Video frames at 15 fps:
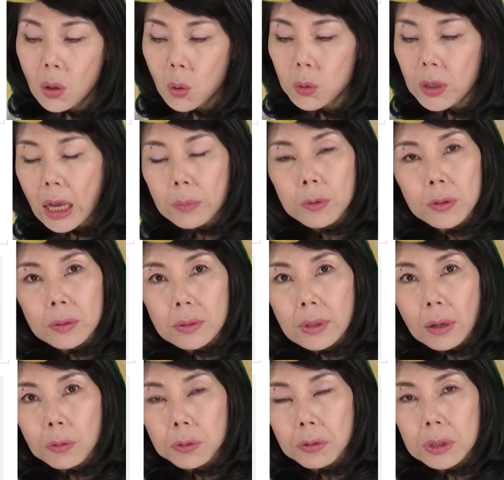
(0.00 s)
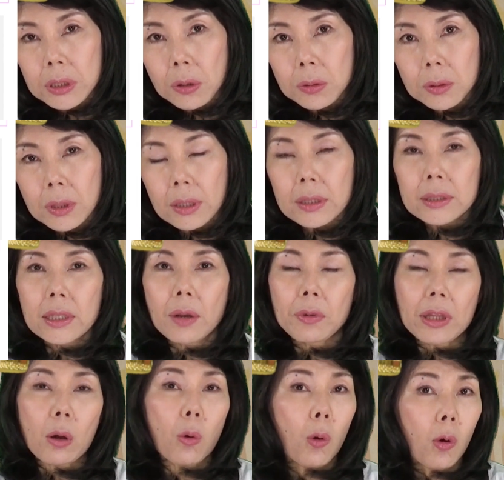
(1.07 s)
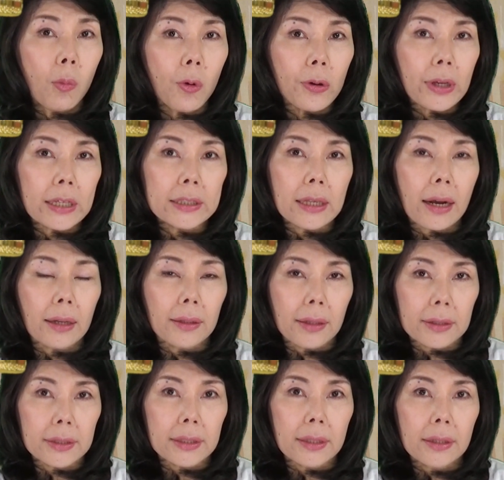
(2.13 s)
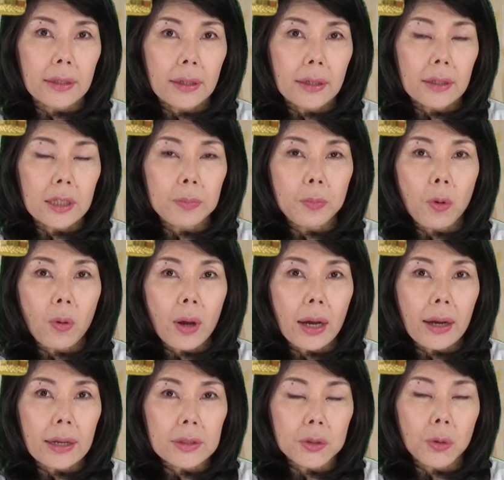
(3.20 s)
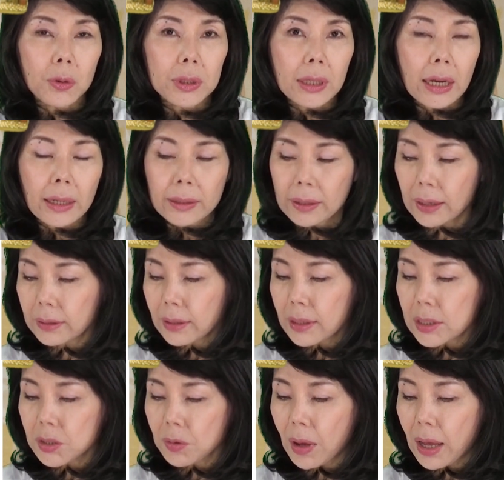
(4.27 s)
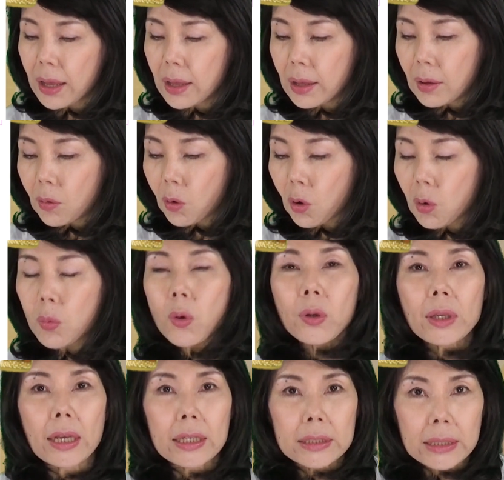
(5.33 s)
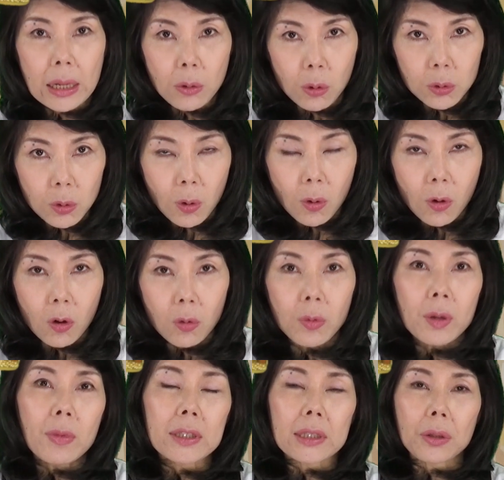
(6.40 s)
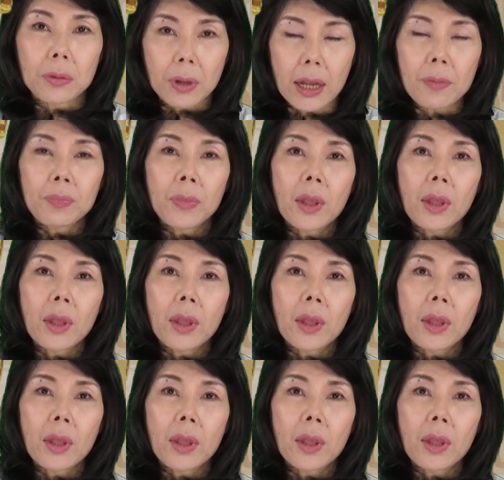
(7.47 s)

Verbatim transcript: この破ったことによってですね、また大儲けした方たち、日本が勝つ方にかけてた方たちは大儲けしたろうと思いますけどね。